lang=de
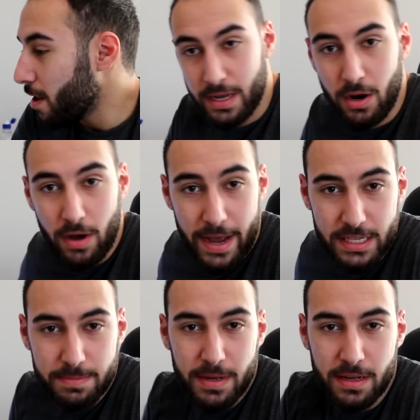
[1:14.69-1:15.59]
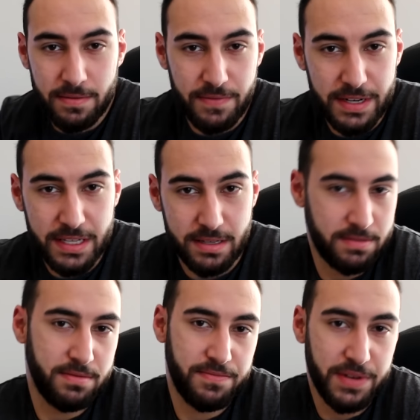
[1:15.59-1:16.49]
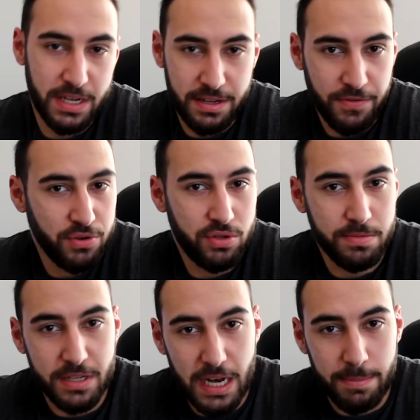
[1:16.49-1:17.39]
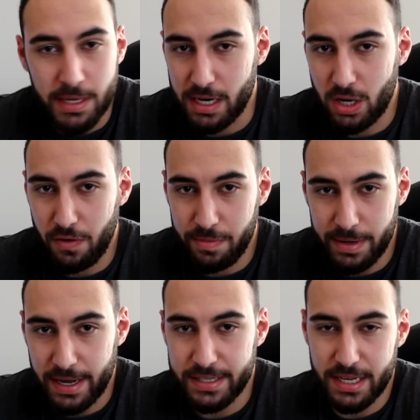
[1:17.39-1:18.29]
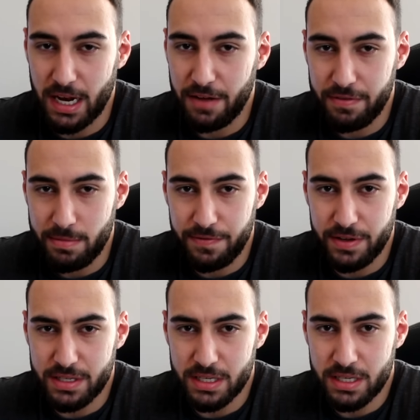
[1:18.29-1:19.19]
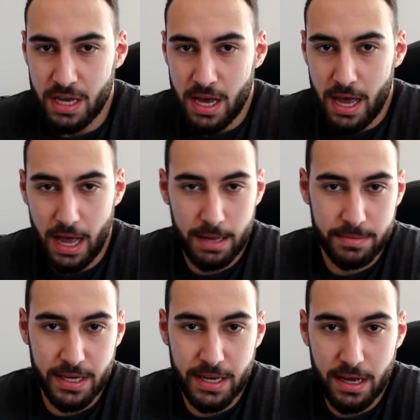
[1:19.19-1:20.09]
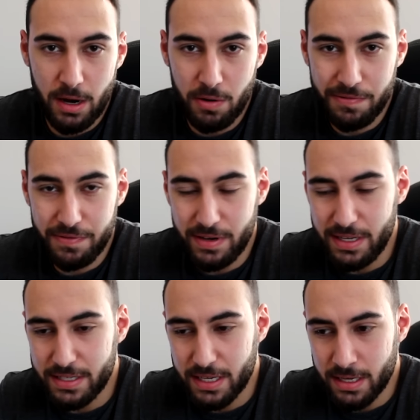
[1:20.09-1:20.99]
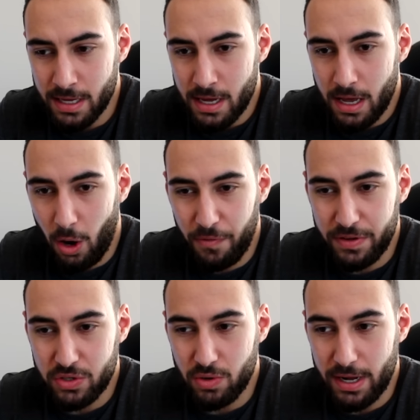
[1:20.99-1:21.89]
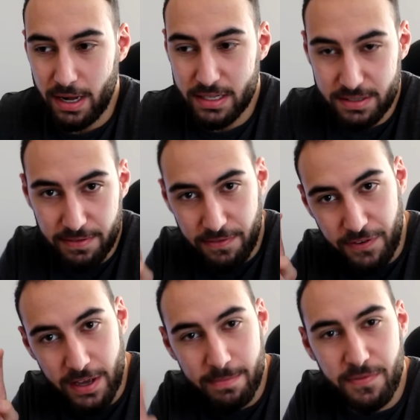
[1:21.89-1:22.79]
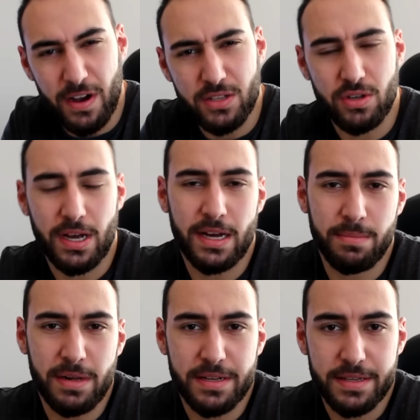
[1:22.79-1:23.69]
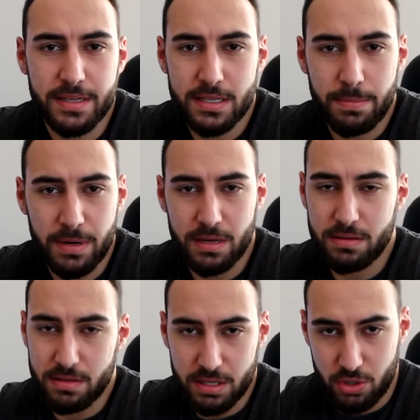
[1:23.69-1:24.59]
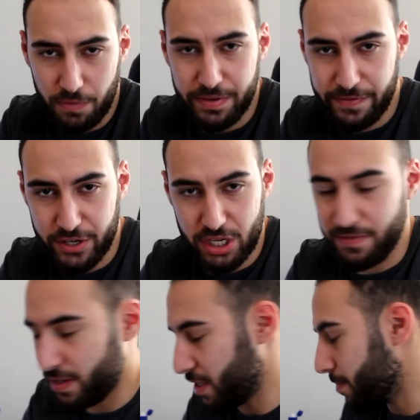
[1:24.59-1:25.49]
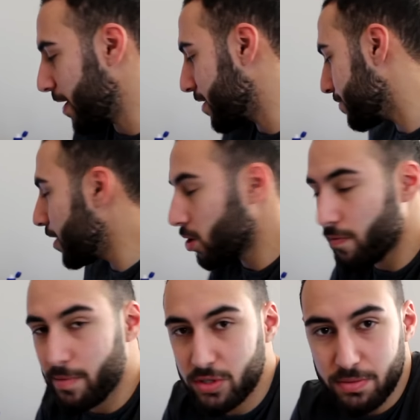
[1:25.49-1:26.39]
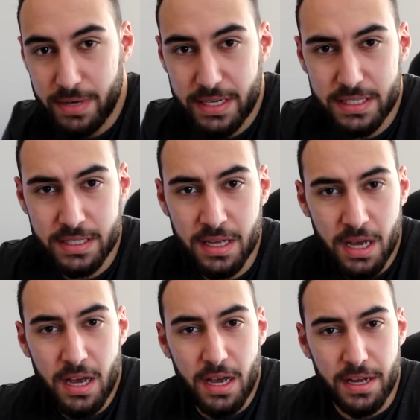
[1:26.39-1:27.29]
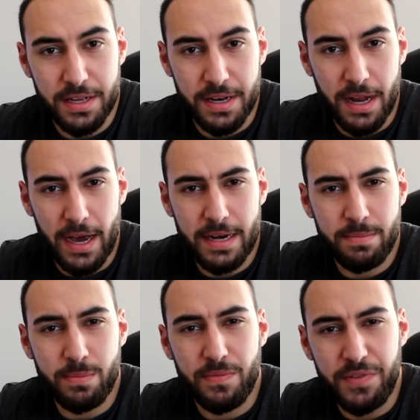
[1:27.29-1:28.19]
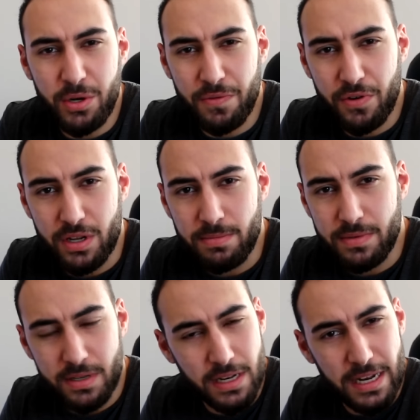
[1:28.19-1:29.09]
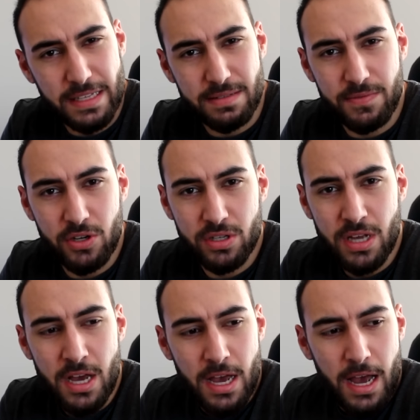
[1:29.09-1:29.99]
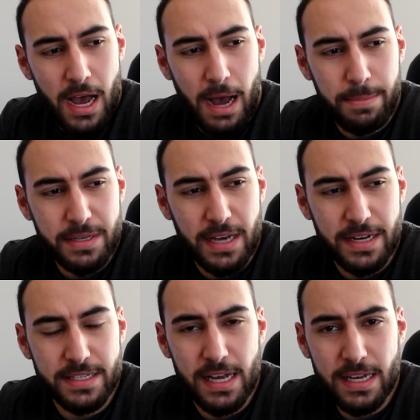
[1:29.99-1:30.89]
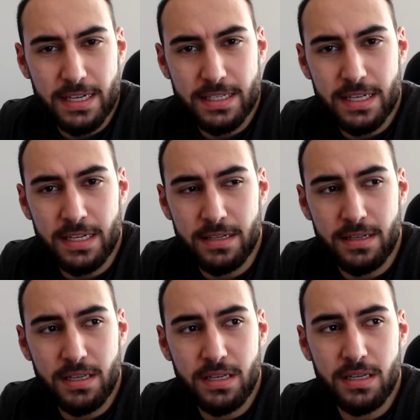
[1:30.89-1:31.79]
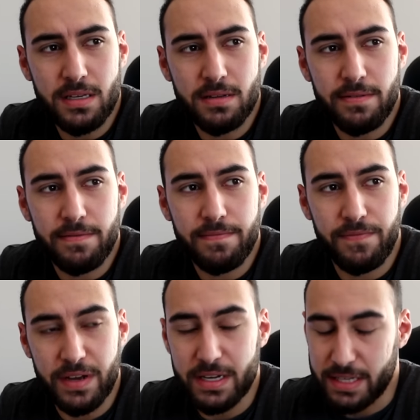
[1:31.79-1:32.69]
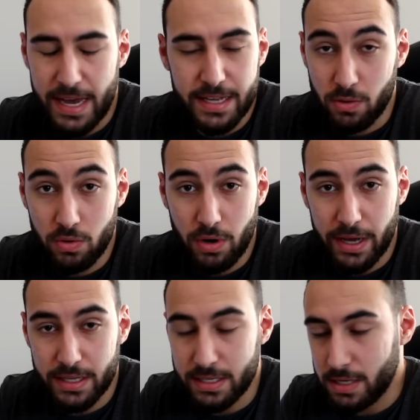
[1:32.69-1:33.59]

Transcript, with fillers: Genau, erstmal, wenn ich wirklich von YouTube nicht leben kann, dann kaufe ich mir keinen CLA 45 AMG auf Leasing, auch wenn es nur als Firmenfahrzeug angemeldet ist, aber ich hoffe, ihr versteht, was ich meine. Dann kommen wir mal zum nächsten. In einem Video von ihm, in den letzten Videos, habe ich eine Sache gesehen, die wirklich echt unkorrekt ist.